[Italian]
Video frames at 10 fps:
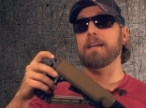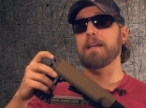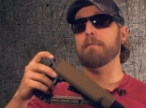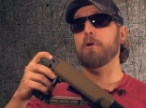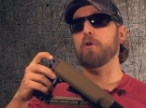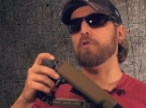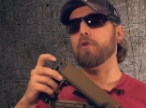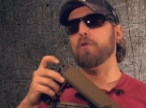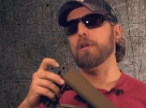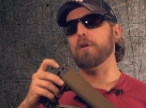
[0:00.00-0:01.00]
il
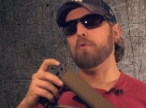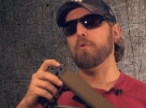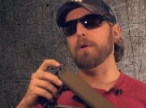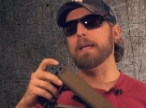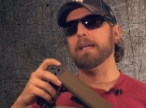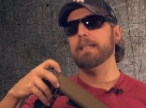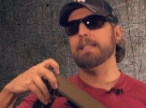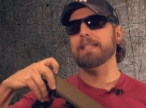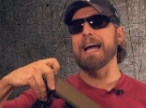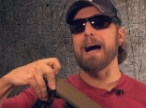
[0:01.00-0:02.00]
modo in cui
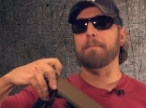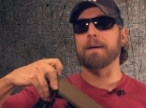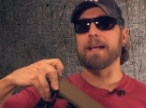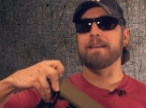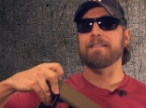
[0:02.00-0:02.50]
si apre,